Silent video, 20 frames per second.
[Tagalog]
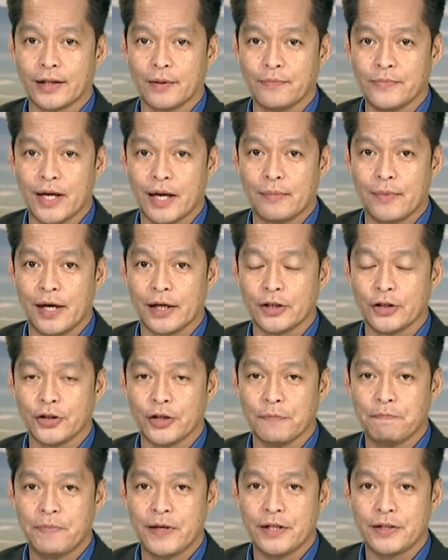na damdamag
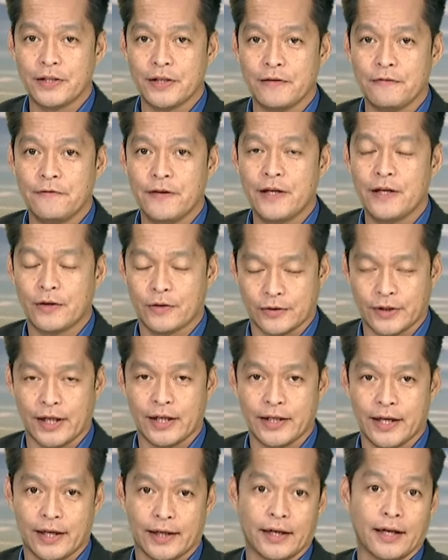diti PTV
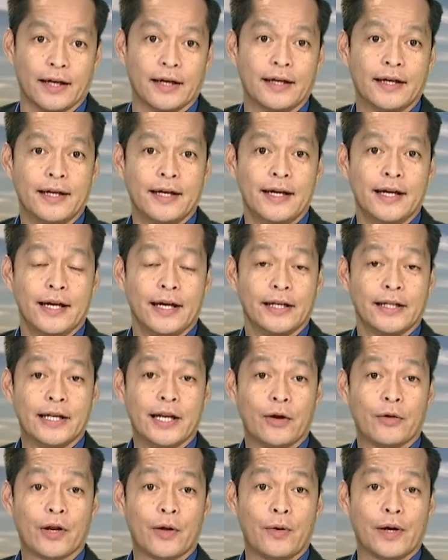Cordillera.
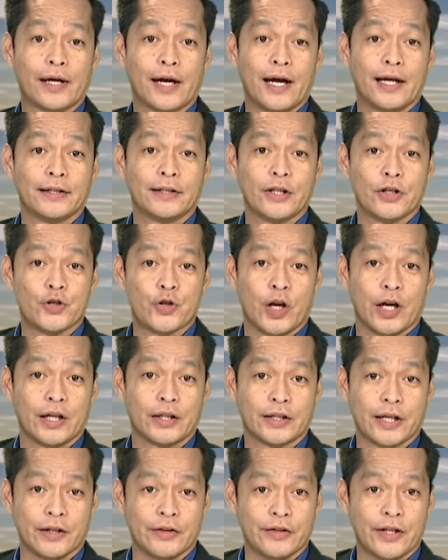Nilawlawagan ti
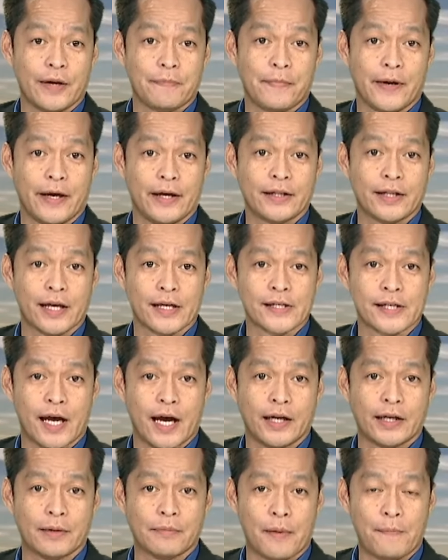Ched ken DepEd
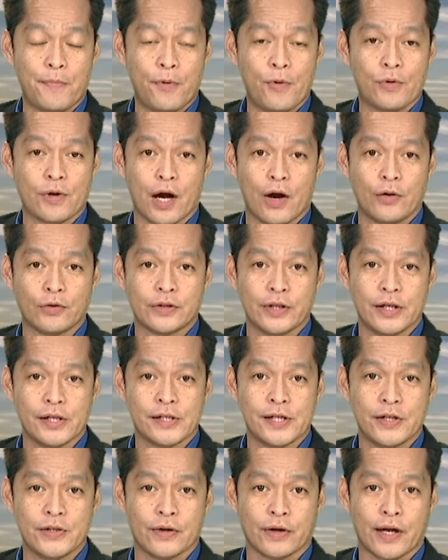asaan na mapukaw ti
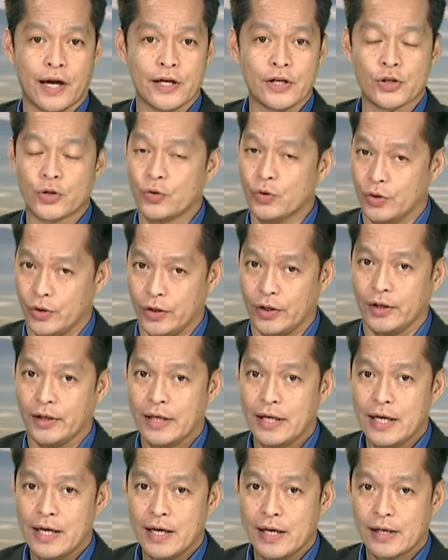senior high school.
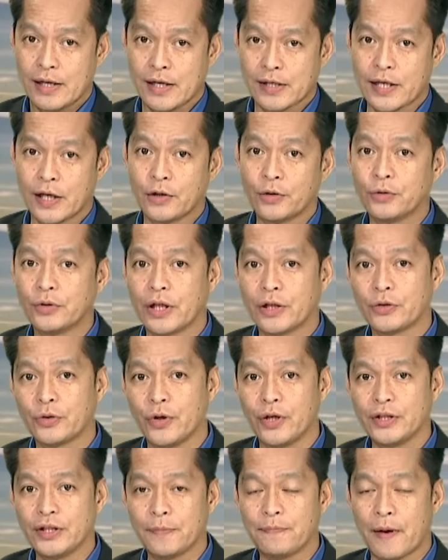Kasaruno dito
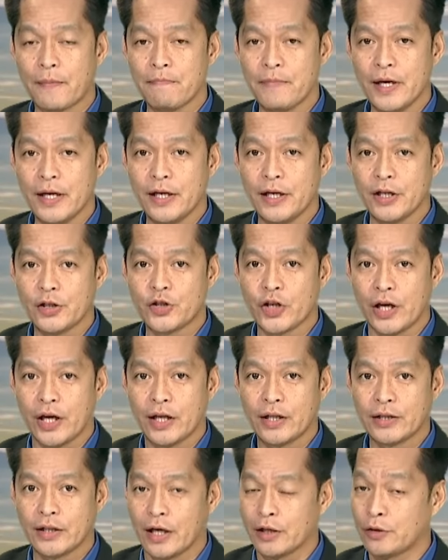ti pamili ni
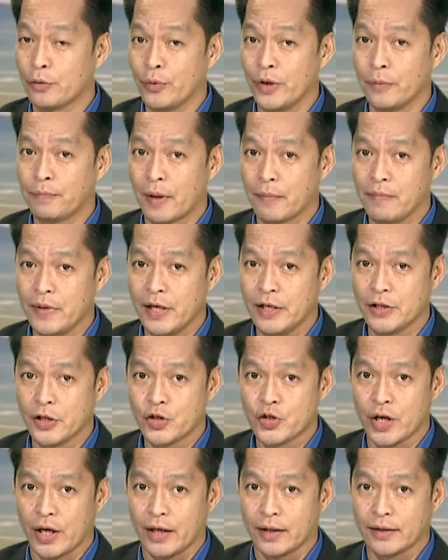Ched at iwinang pamili ti
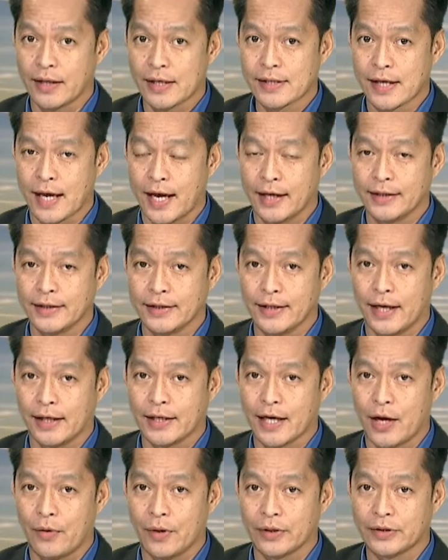Ched asaanan nga
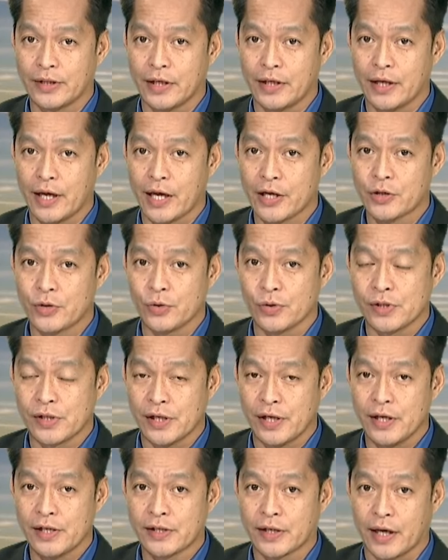gawa ti
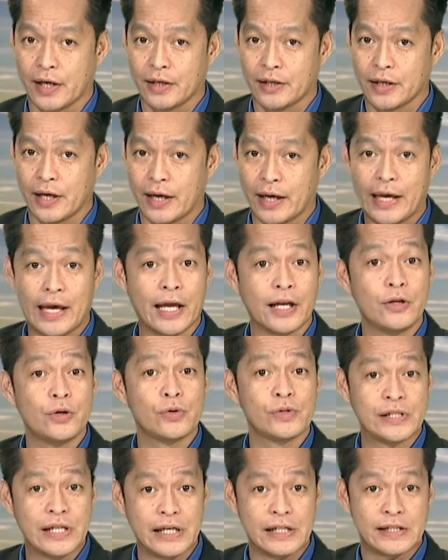SUCs ken uh,
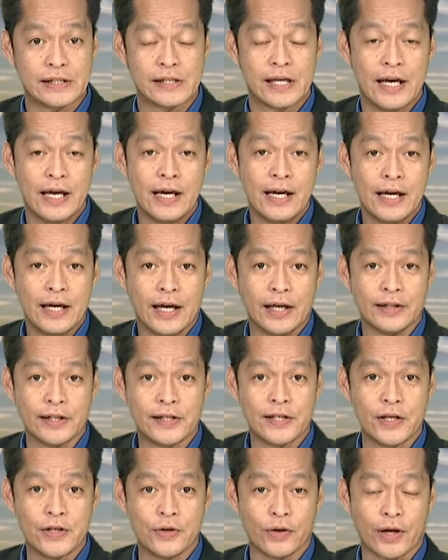LUCs iti
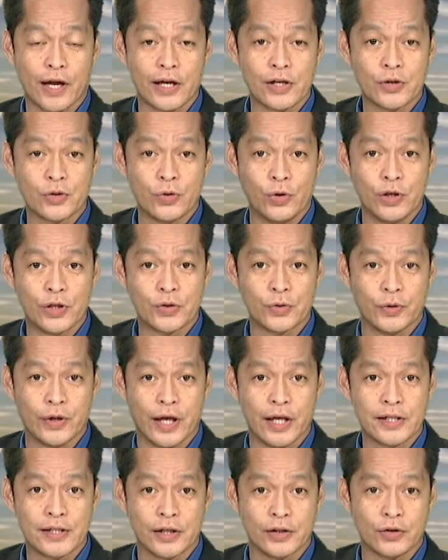senior high school
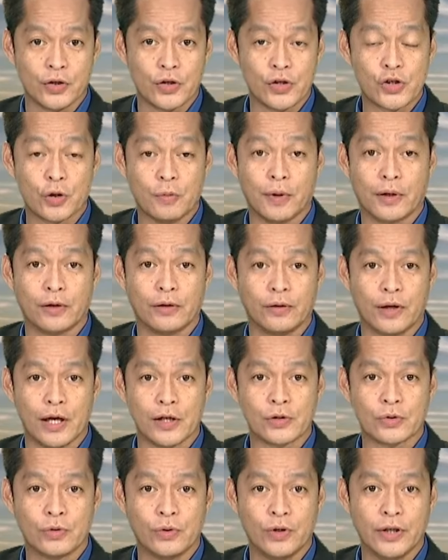students inton sumarong
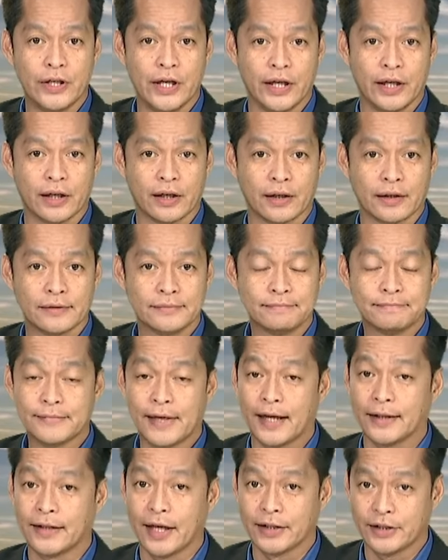nga school year.
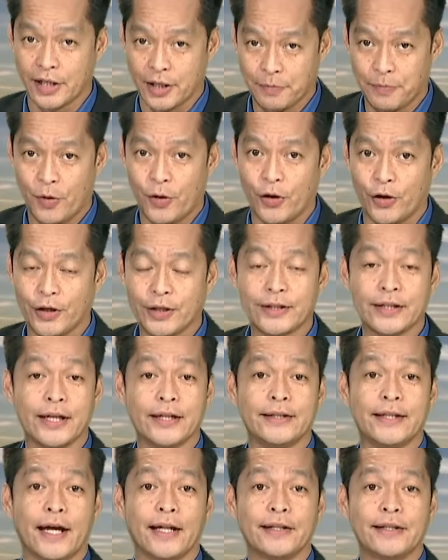At dati report
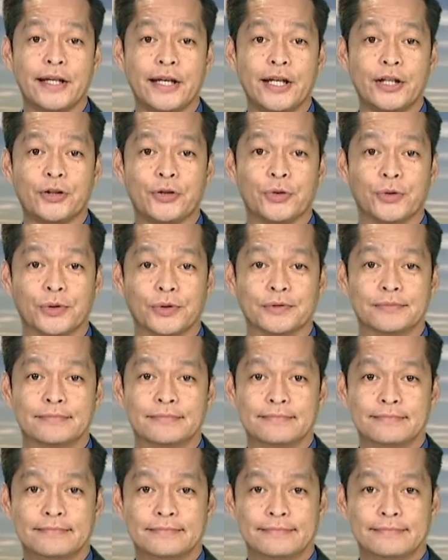ni Dante Gito.